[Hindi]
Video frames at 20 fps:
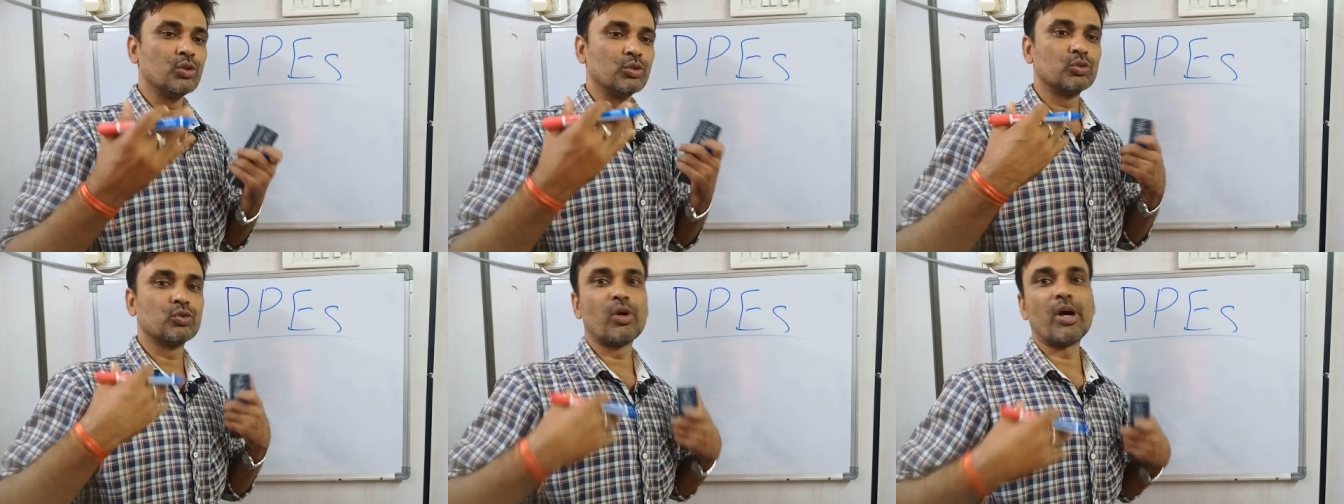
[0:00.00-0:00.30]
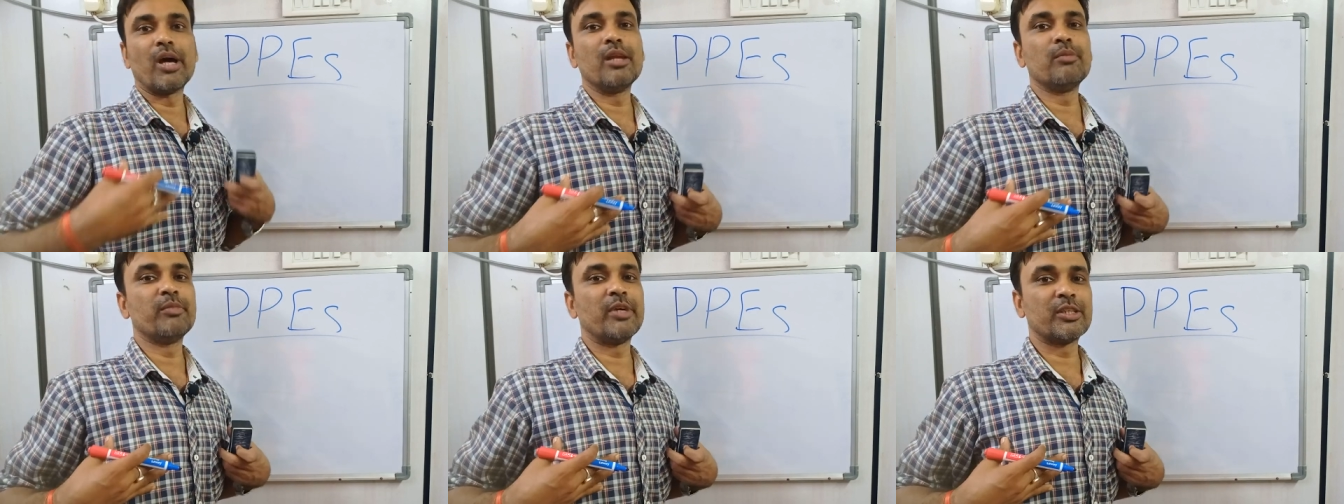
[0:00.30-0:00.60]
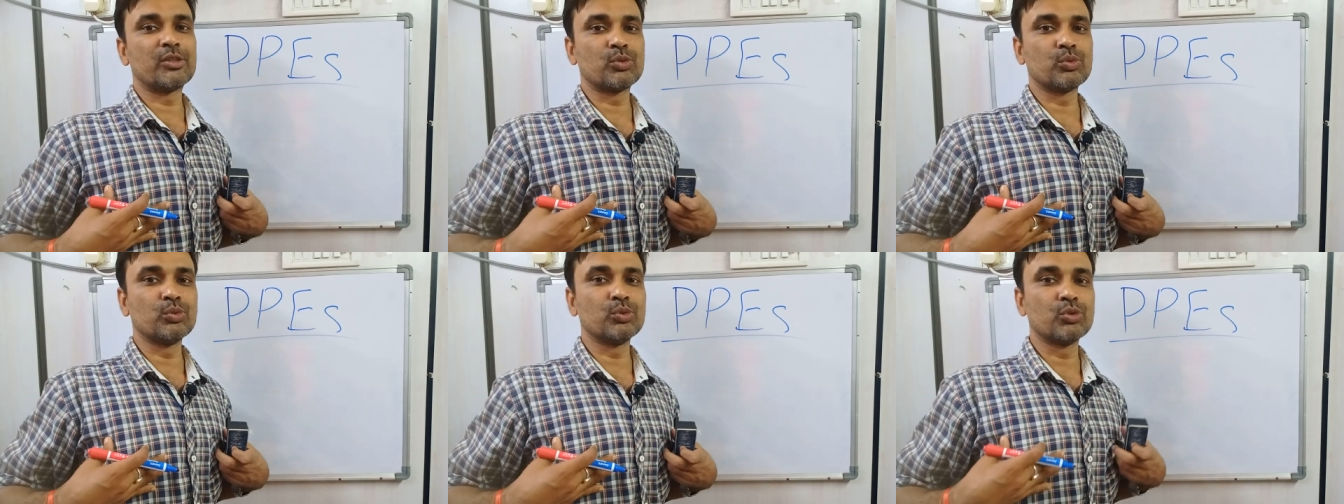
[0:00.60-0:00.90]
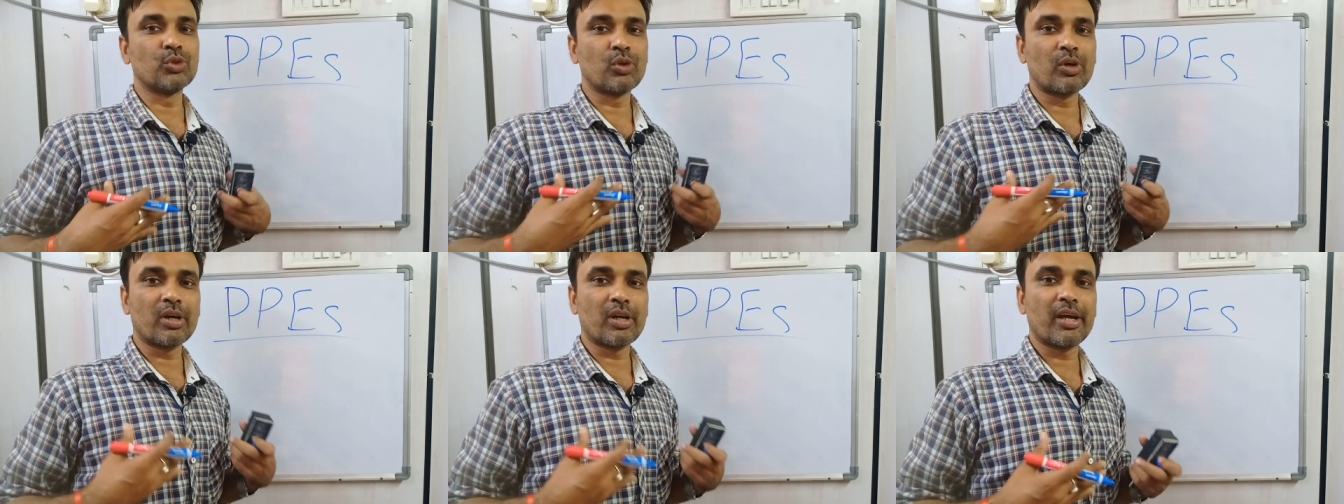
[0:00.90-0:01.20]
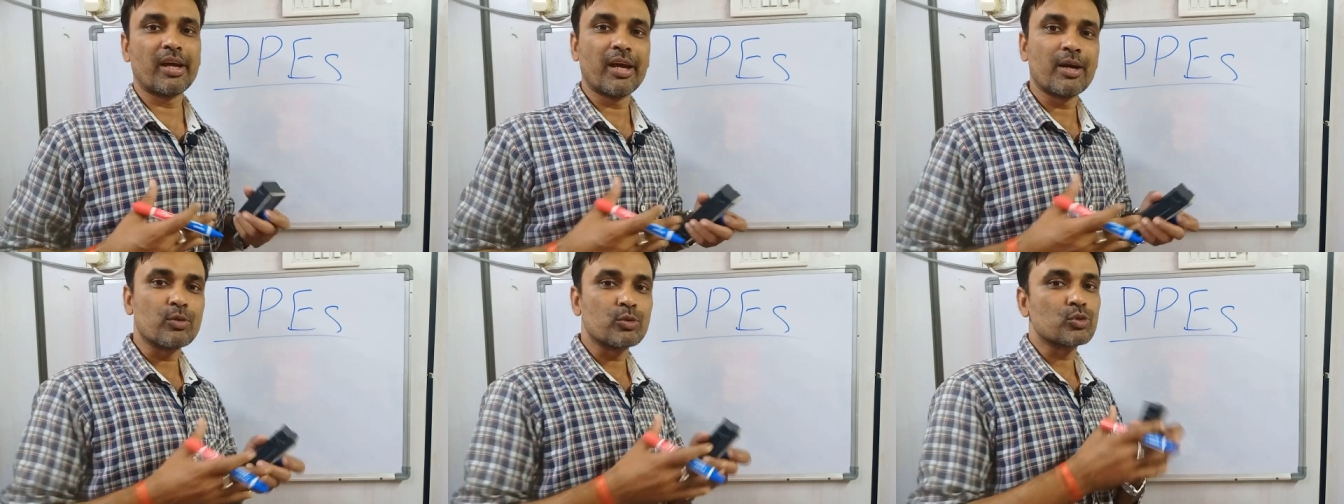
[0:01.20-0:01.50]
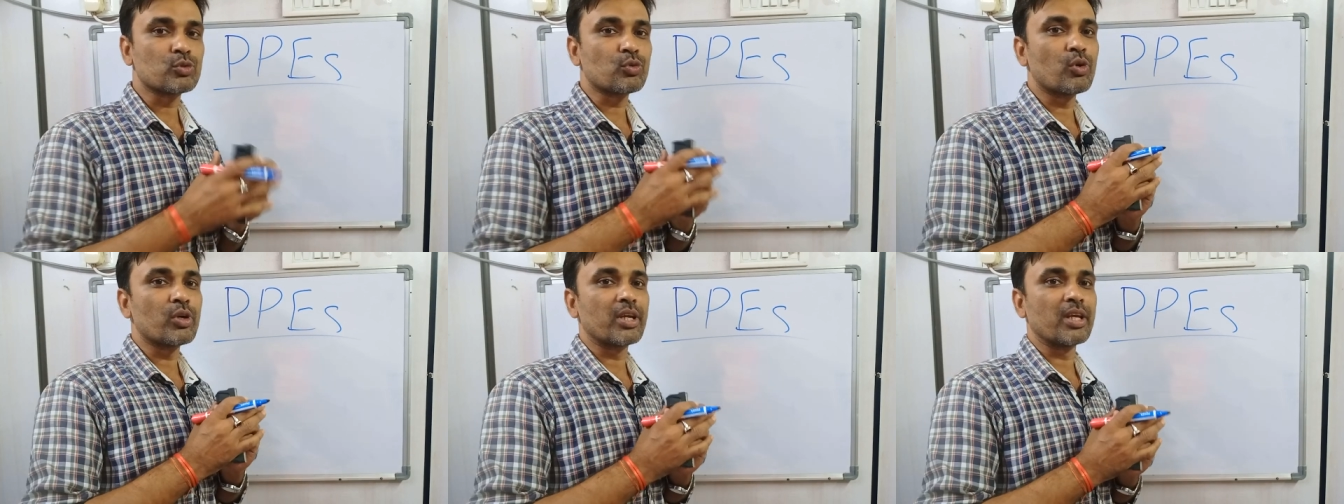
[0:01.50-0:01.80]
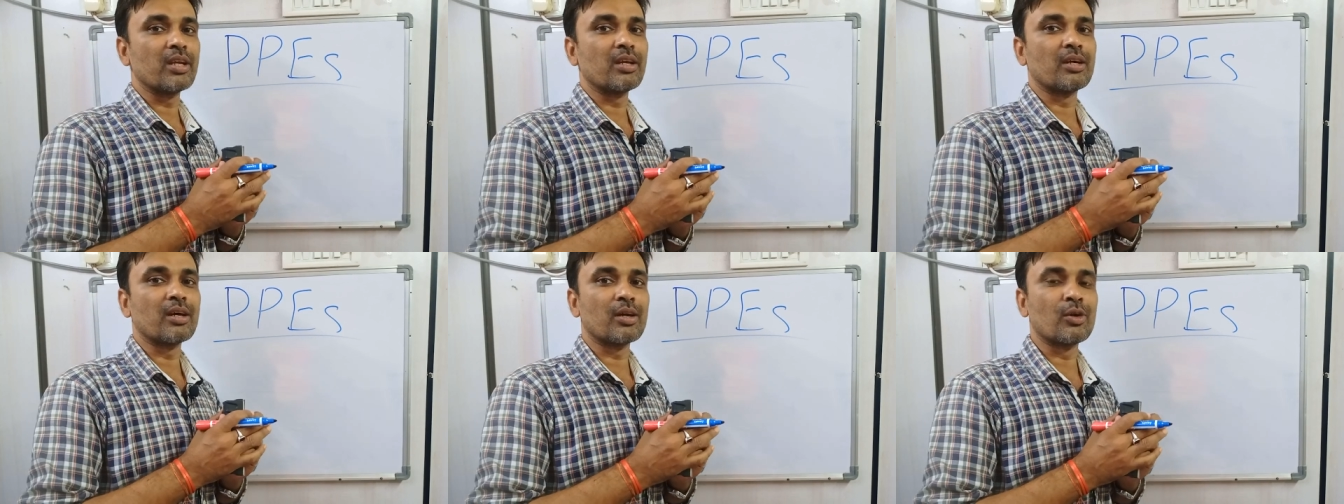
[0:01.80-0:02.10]
जो हेलमेट शूज वगैरह है उसको
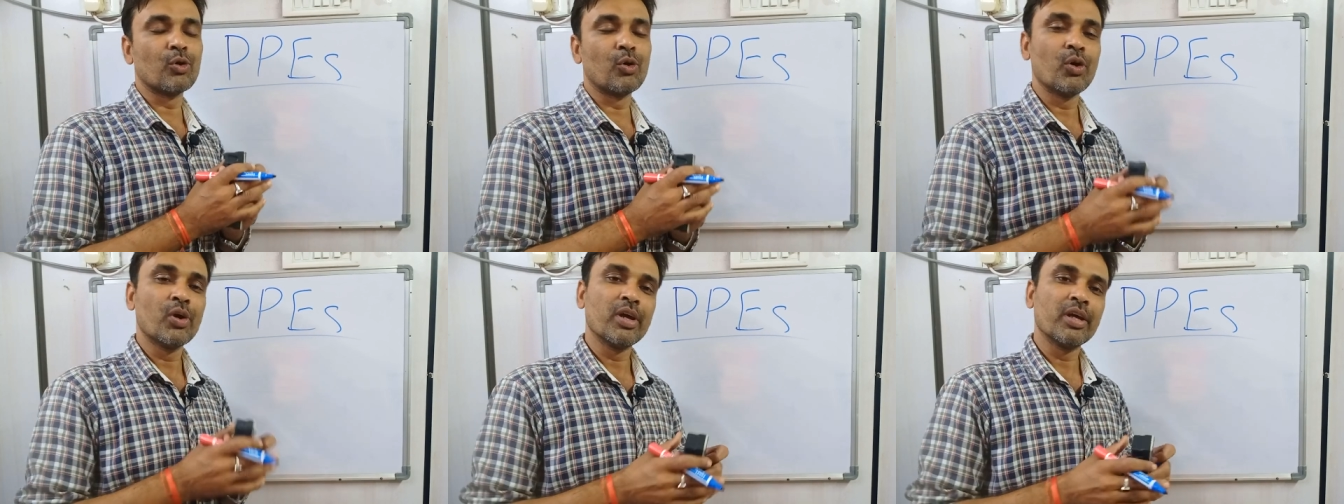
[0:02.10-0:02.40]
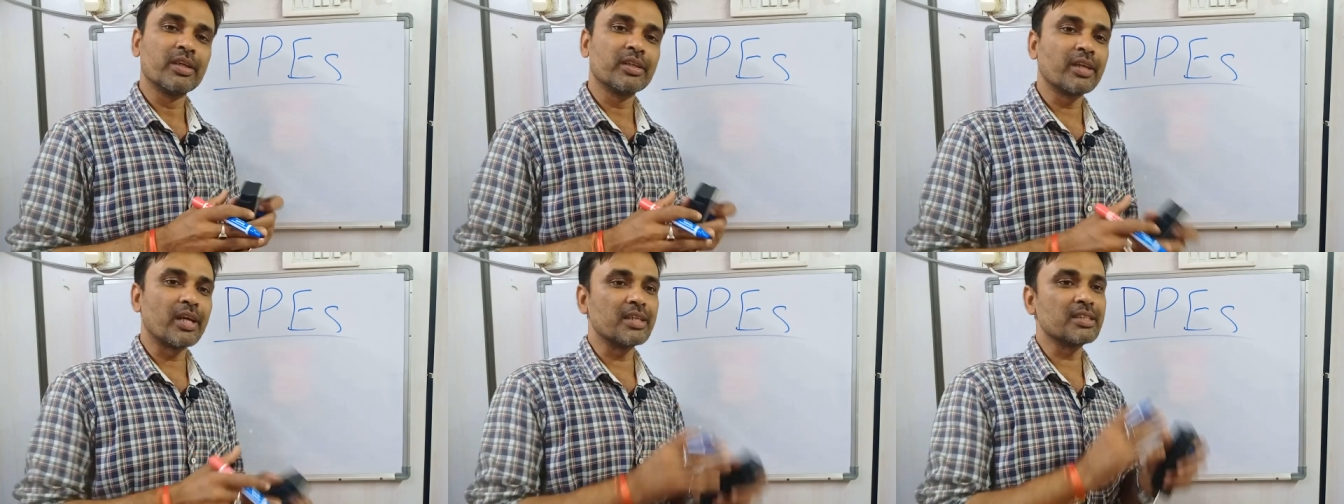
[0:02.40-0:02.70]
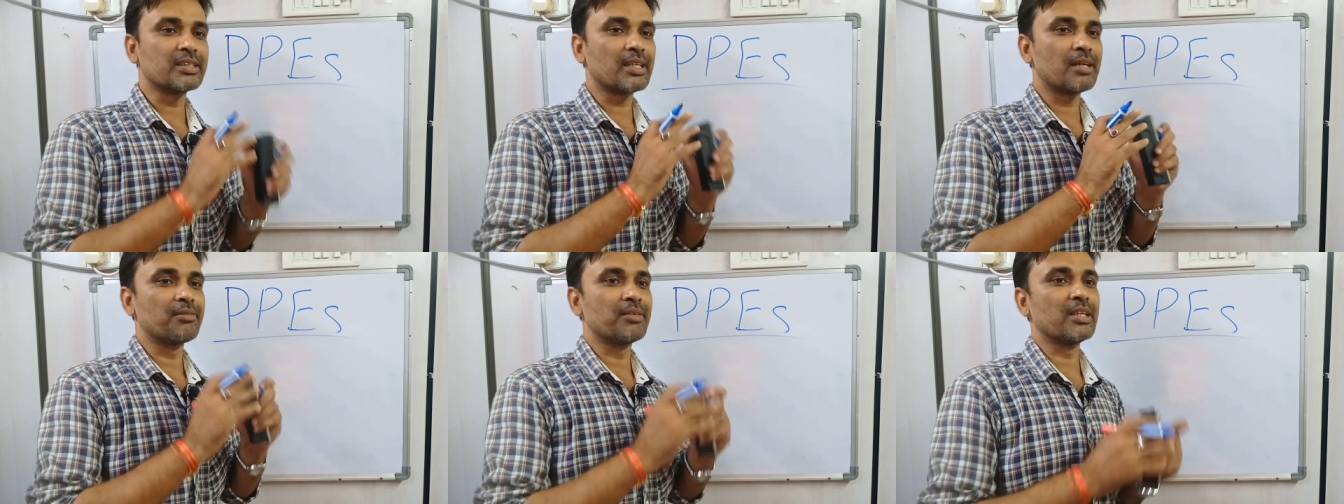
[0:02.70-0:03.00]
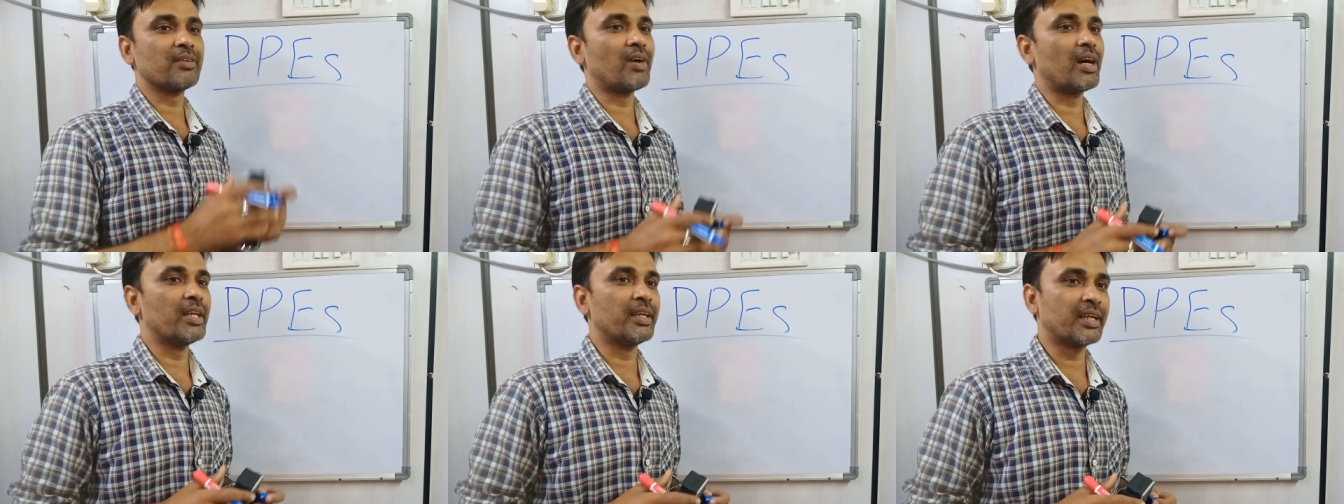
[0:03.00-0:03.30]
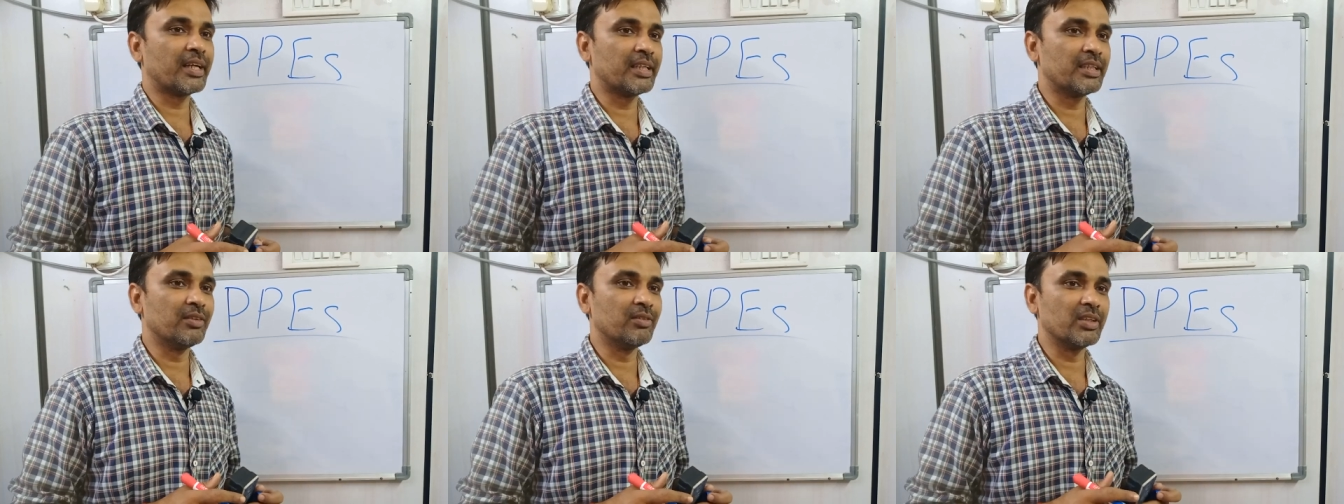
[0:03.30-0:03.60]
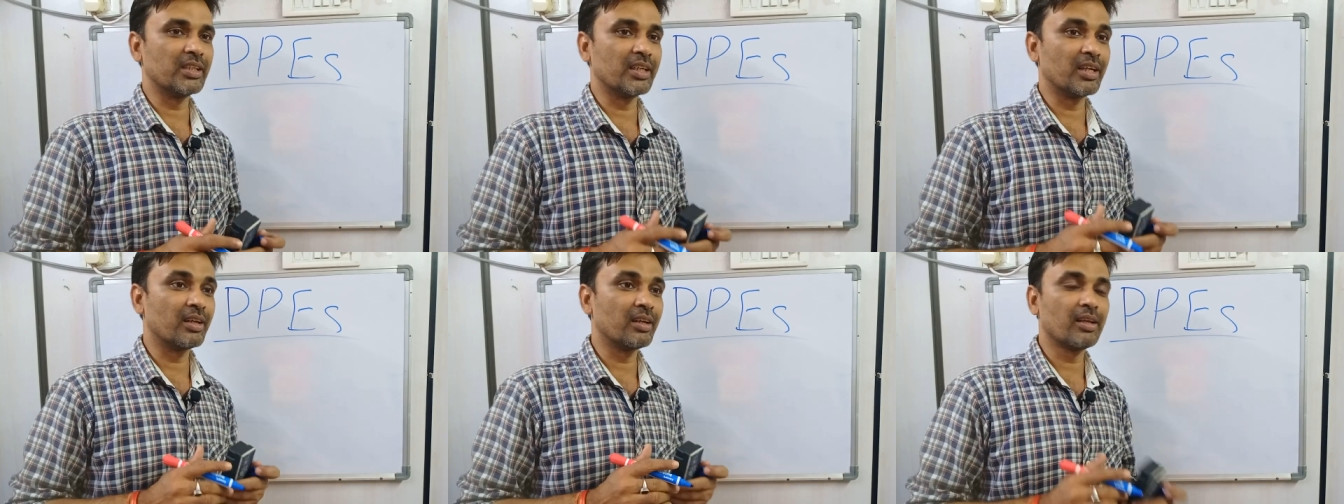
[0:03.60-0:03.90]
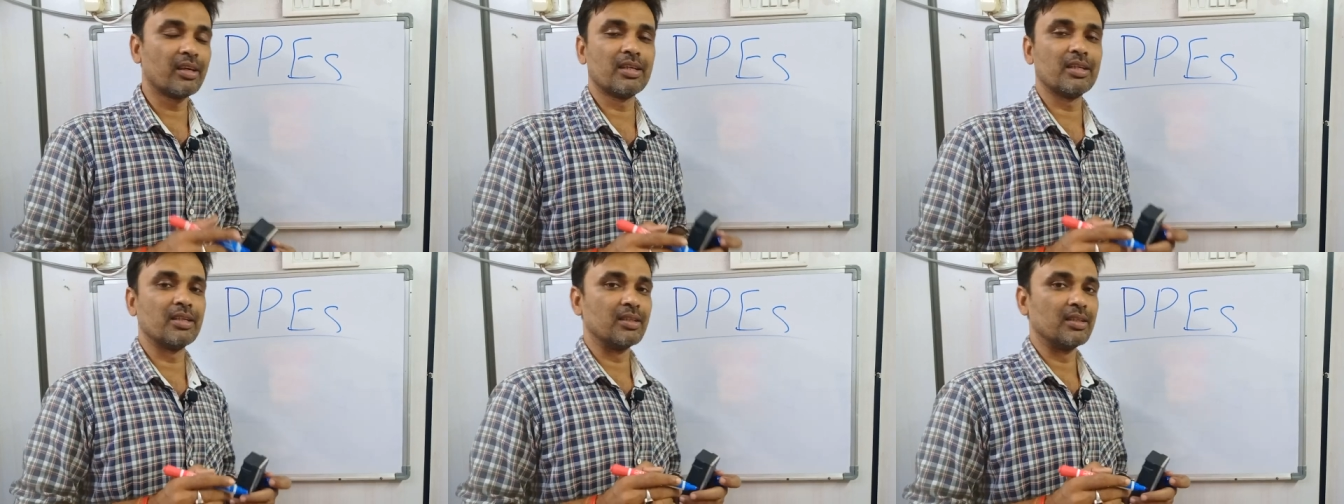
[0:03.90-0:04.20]
ठीक कर लो यही सेफ्टी वाले का ड्यूटी है
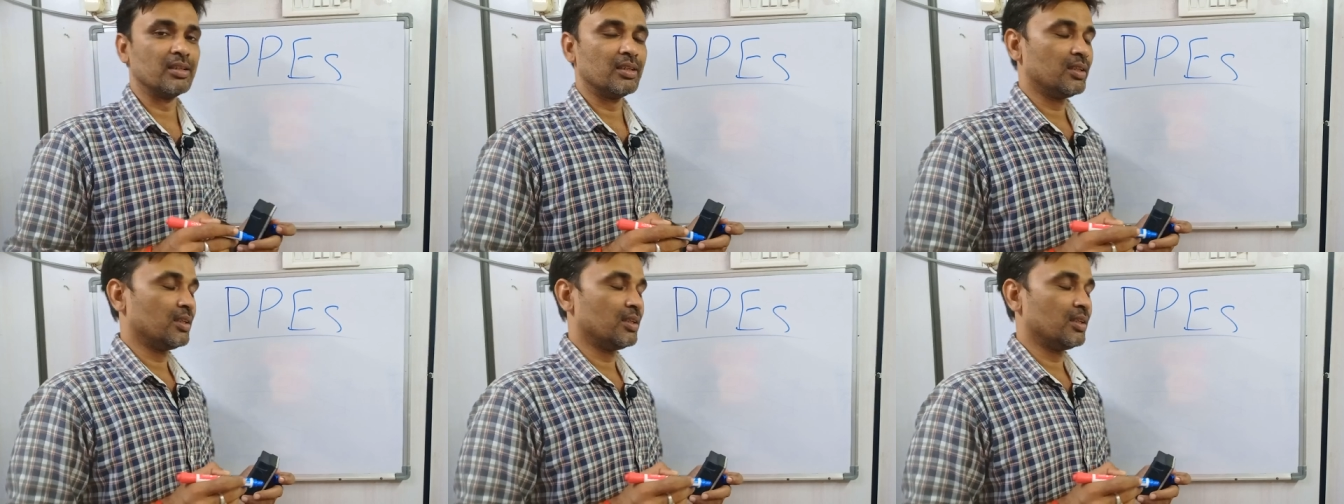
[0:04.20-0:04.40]
नहीं